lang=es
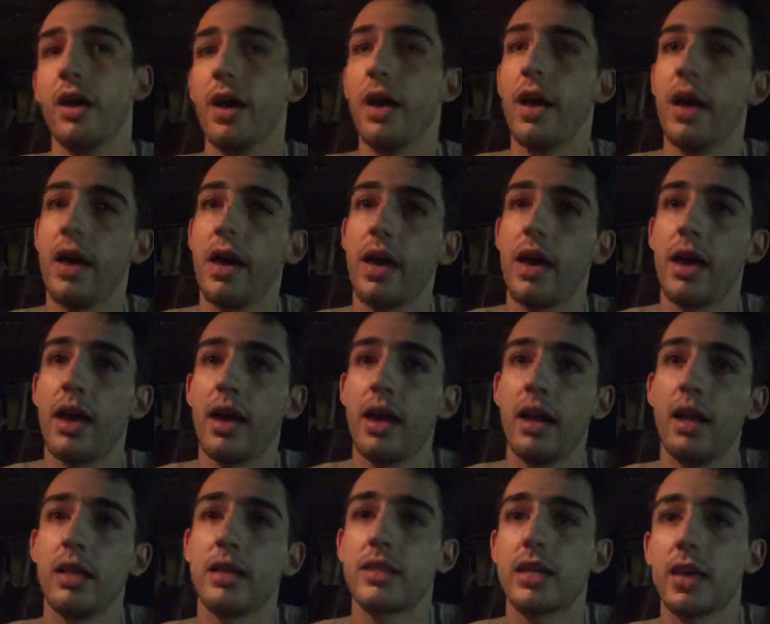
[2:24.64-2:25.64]
Eh,
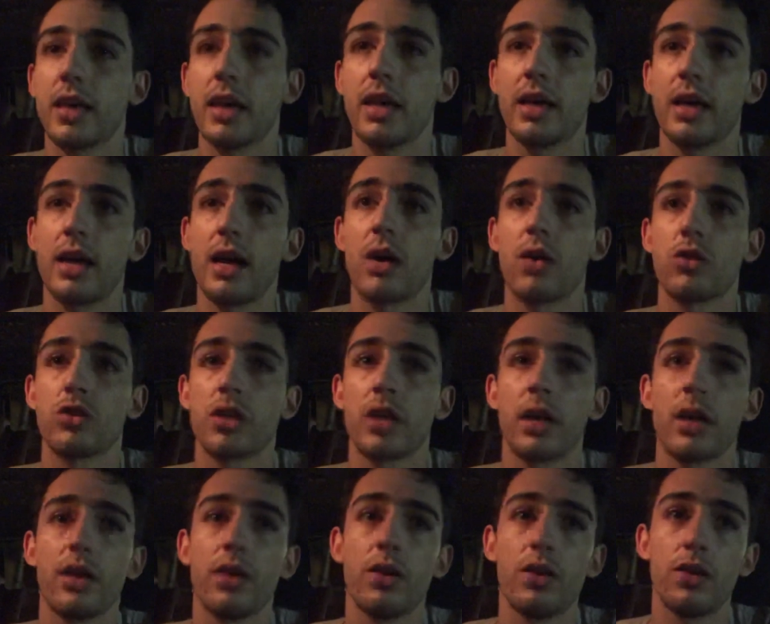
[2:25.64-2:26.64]
el Elche ha
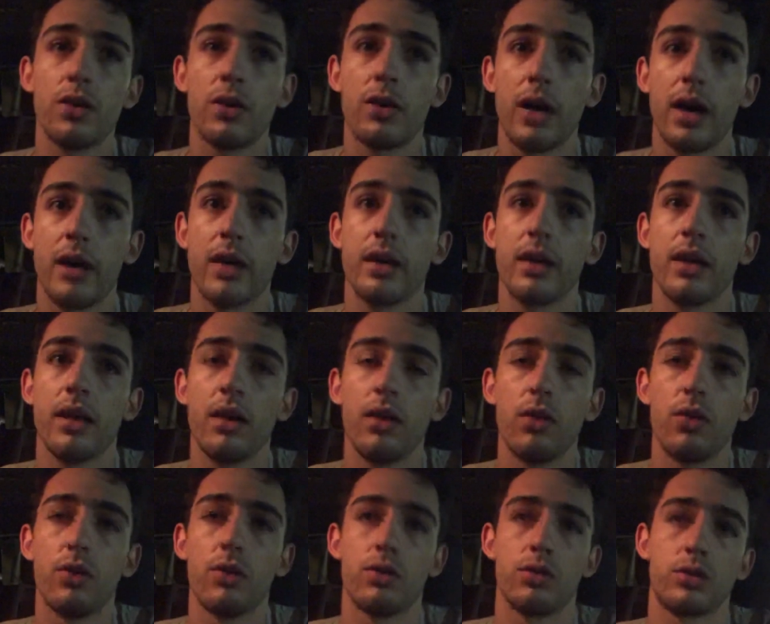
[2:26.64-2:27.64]
conseguido ahí en
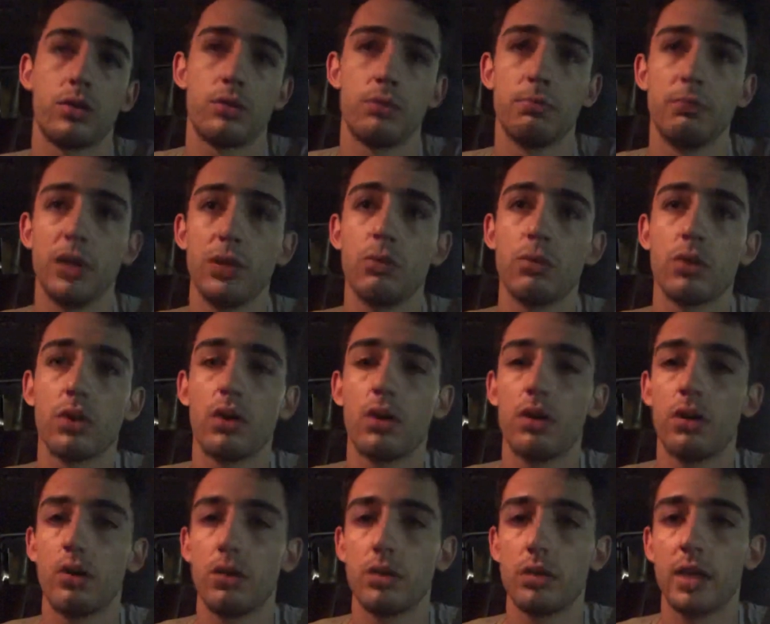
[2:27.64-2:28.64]
los
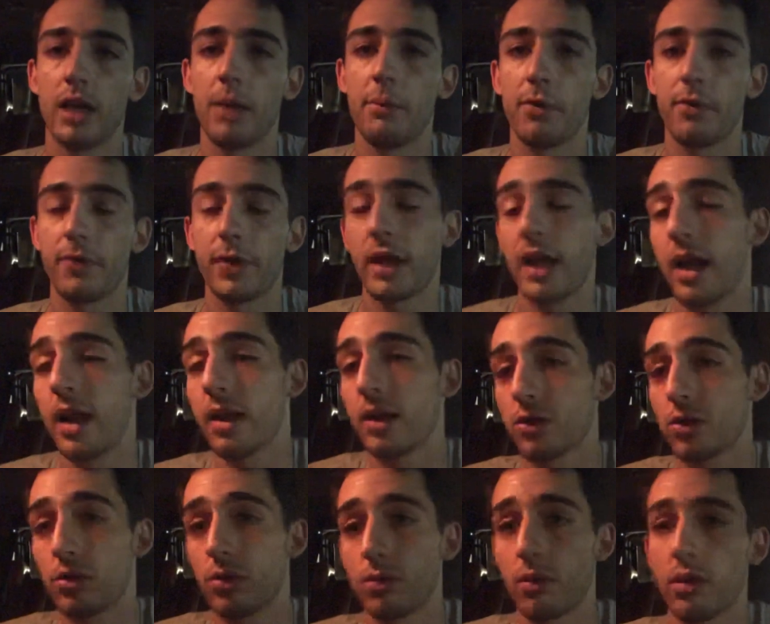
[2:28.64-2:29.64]
minutos, digamos,
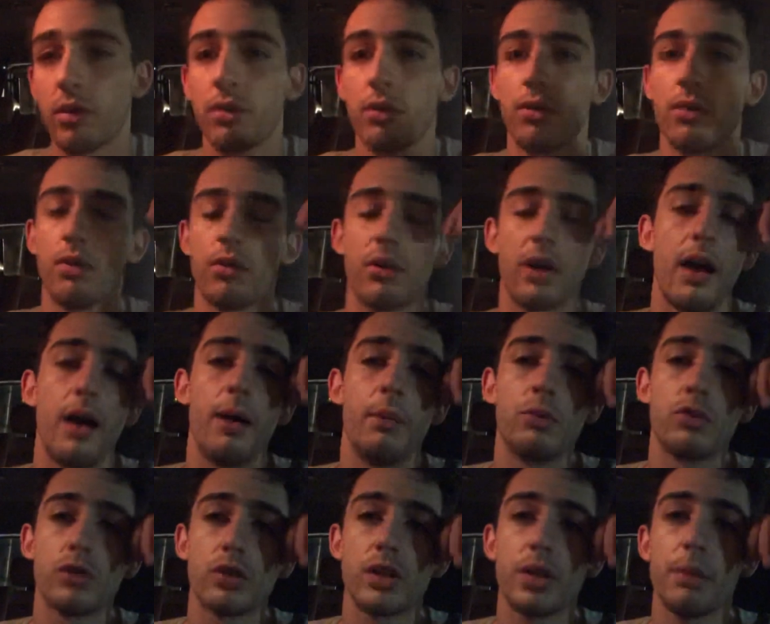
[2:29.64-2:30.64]
finales o cuando no quedaba
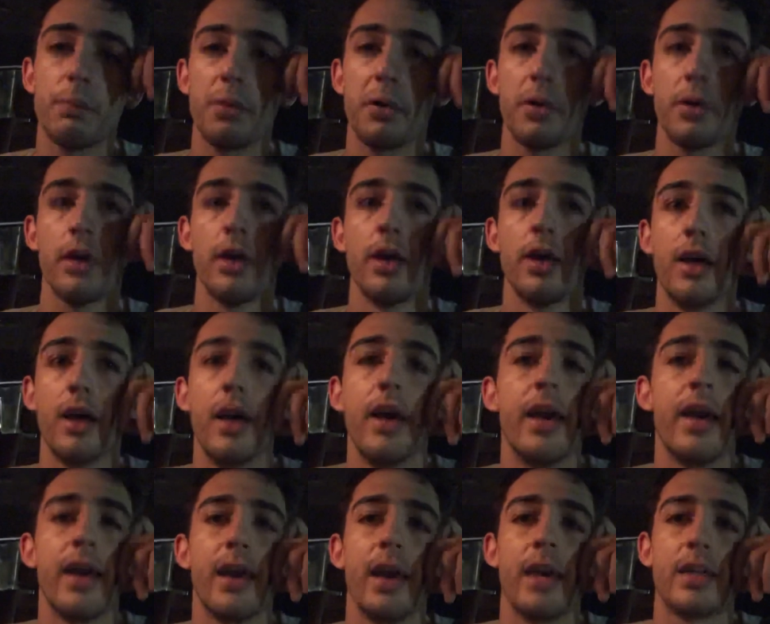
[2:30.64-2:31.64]
mucho tiempo,
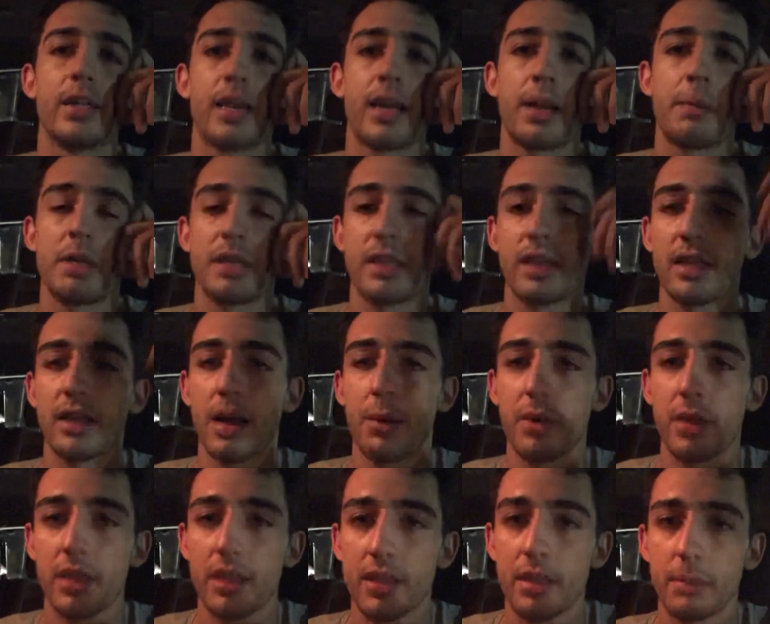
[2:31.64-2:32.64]
eh, ese remate de
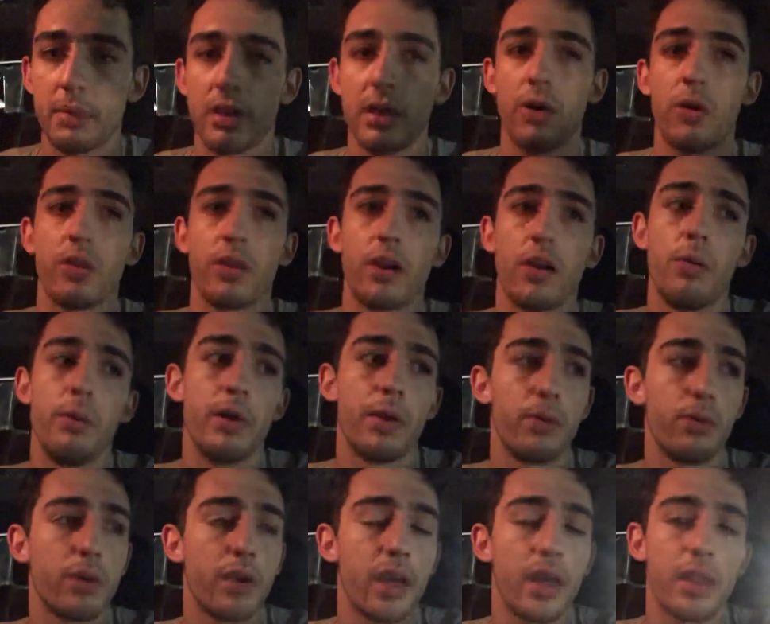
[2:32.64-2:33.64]
cabeza también de Gonzalo
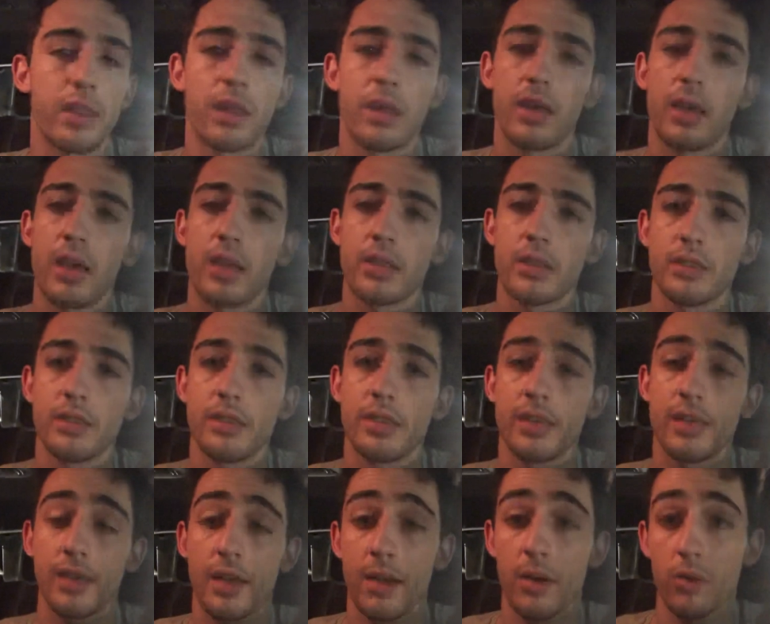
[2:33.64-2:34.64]
Verdú que hace,
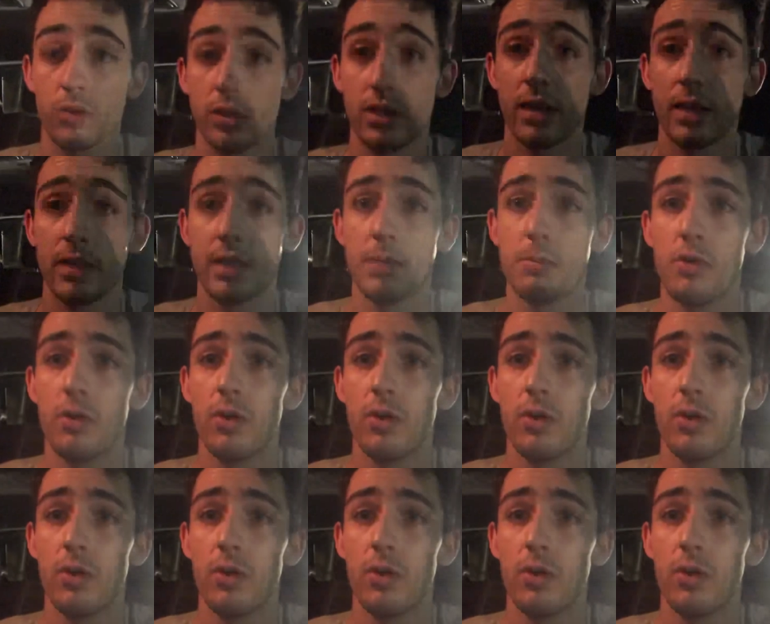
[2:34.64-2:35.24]
al consigue de ese